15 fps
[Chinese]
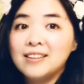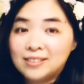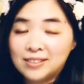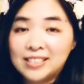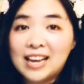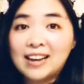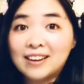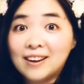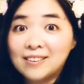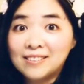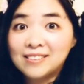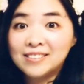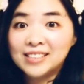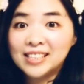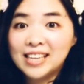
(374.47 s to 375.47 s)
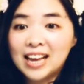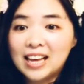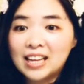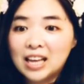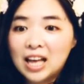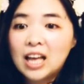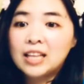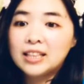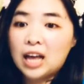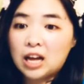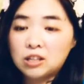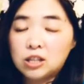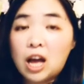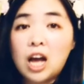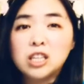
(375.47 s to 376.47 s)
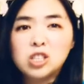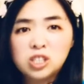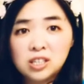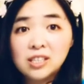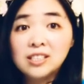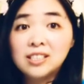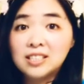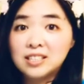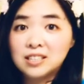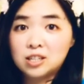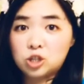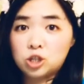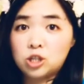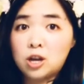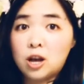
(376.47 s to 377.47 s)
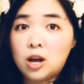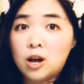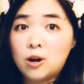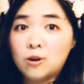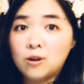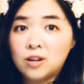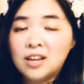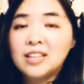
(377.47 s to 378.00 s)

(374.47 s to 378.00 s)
就像恐龙一样，当它生气的时候。